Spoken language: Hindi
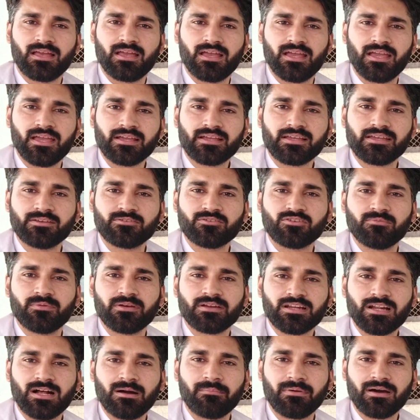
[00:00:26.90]
एक
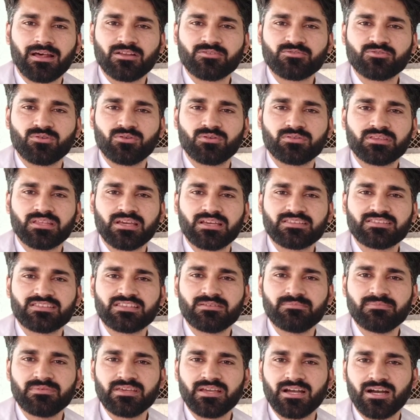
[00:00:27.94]
इनक्यूबेटर हमारा जो होता है
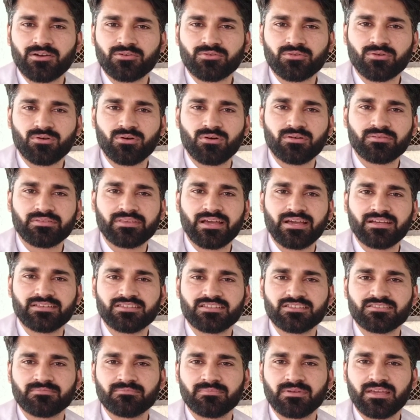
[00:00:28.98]
सिमी ऑटो होता है
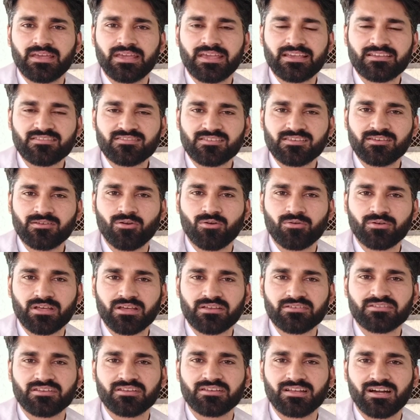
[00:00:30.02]
जिसमें एक्स की
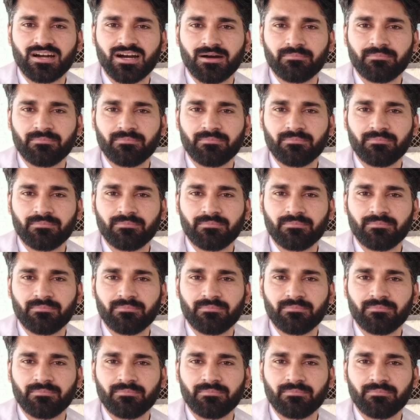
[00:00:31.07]
रोटेशन